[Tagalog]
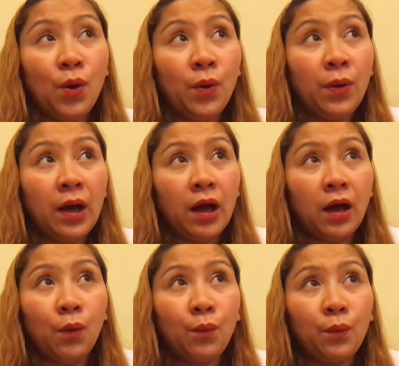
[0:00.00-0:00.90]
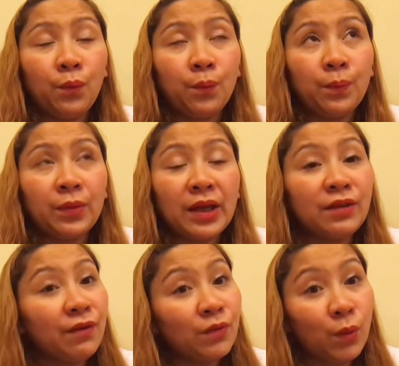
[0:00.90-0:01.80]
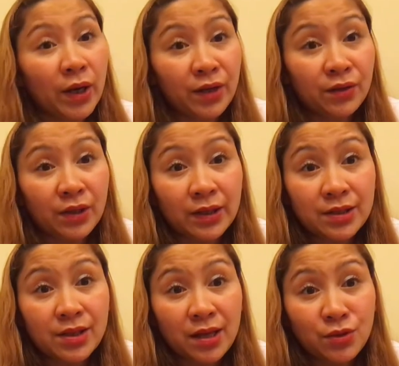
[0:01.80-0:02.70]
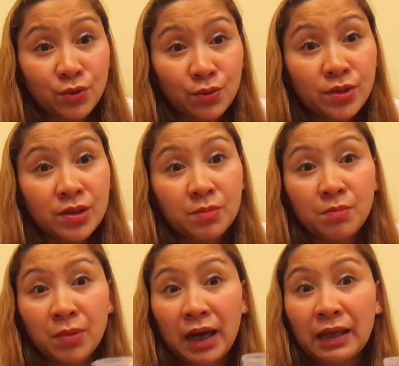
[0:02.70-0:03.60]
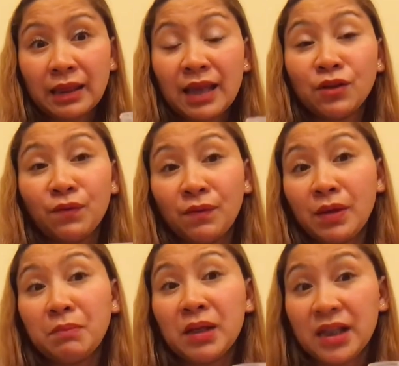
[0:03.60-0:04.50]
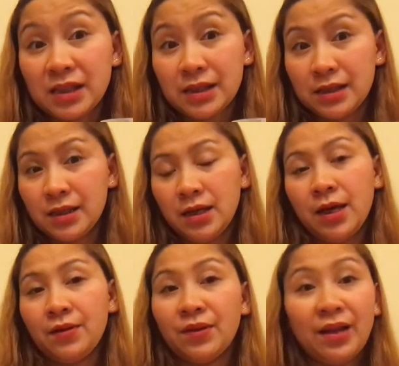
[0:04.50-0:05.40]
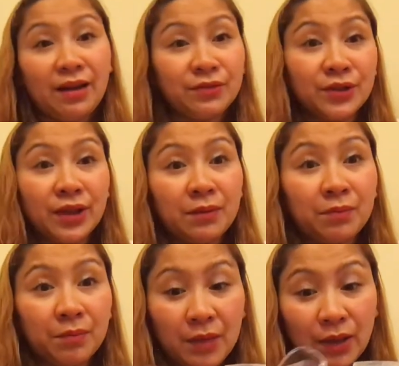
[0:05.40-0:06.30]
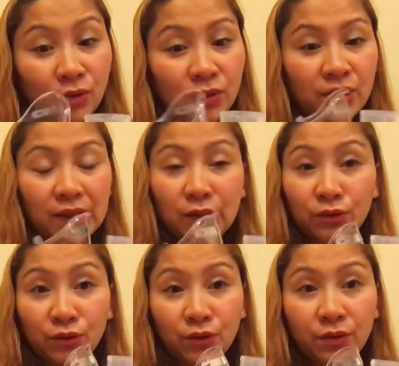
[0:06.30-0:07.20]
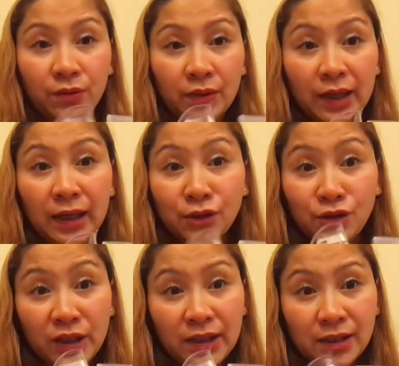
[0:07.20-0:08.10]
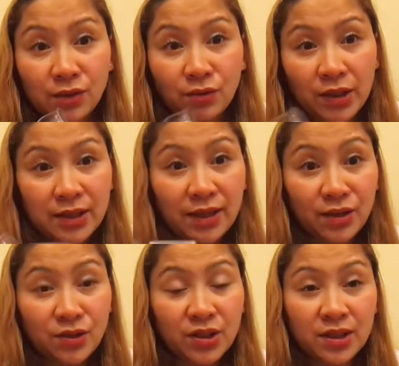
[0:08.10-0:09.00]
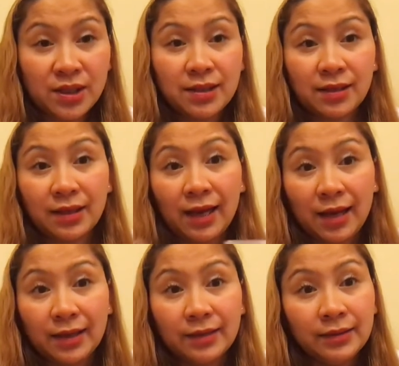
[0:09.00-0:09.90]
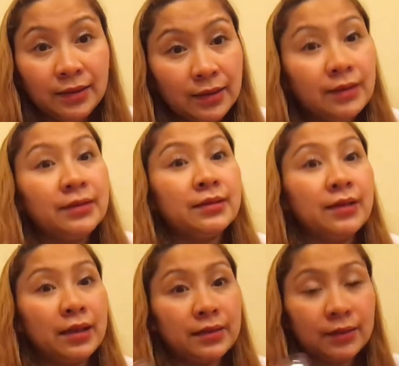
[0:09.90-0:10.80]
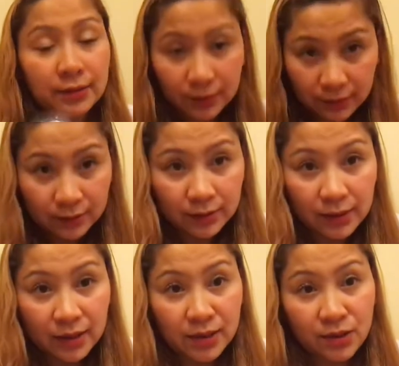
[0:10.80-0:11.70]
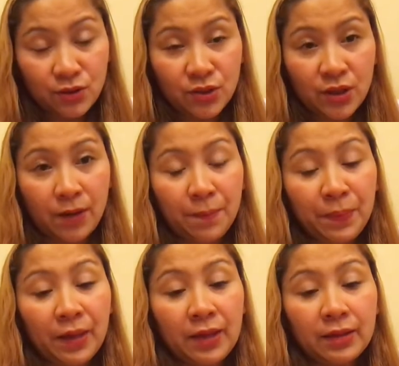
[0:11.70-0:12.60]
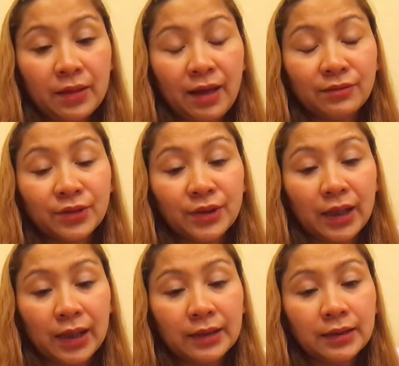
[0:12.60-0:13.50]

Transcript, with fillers: uh, ah, 95 to 100 degrees Celsius, mga 10 to 15 minutes. Then, after that, eto, tatlong to. Kailangan nyo linisin to guys. Lagayin siya sa isang lagayan. Then, linisin nyo siya. Then, after that,